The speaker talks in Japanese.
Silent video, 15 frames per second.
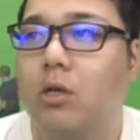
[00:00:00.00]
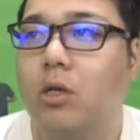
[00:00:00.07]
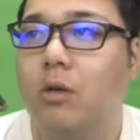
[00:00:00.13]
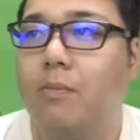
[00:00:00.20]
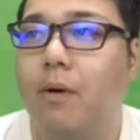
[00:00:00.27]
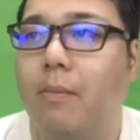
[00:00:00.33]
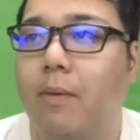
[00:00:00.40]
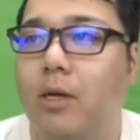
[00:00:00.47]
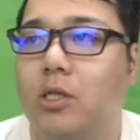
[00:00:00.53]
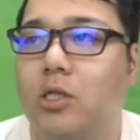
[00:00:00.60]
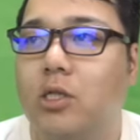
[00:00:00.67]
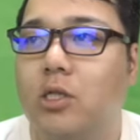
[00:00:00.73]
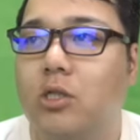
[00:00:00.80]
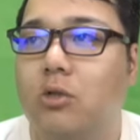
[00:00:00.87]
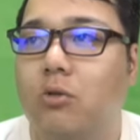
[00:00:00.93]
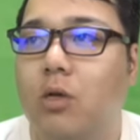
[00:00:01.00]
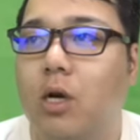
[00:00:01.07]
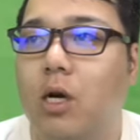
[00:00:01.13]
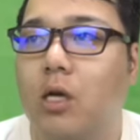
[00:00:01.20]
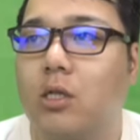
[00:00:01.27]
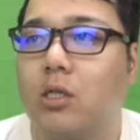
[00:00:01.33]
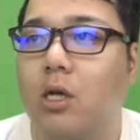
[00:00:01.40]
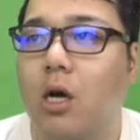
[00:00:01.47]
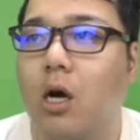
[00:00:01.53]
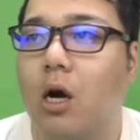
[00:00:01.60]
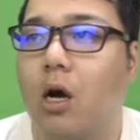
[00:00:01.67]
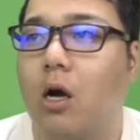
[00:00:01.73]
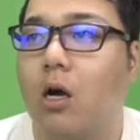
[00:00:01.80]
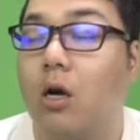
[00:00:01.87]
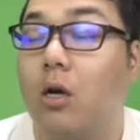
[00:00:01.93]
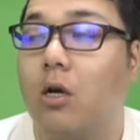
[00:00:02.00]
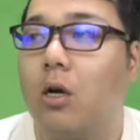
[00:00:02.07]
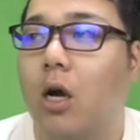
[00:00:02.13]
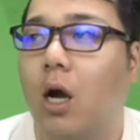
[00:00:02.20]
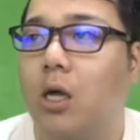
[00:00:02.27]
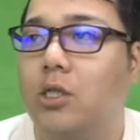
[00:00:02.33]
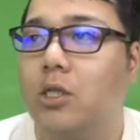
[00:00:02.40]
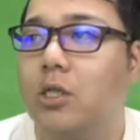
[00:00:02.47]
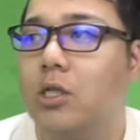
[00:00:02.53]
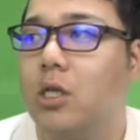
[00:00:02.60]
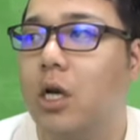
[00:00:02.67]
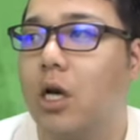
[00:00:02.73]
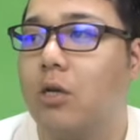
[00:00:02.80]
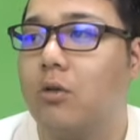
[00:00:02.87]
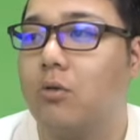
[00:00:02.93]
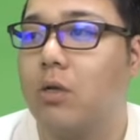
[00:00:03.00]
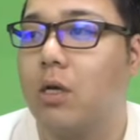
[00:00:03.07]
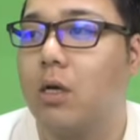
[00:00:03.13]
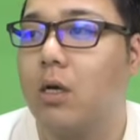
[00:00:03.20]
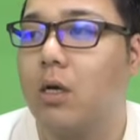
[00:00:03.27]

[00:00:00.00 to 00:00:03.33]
キーパーマジ強だからさ、安心感あるよね。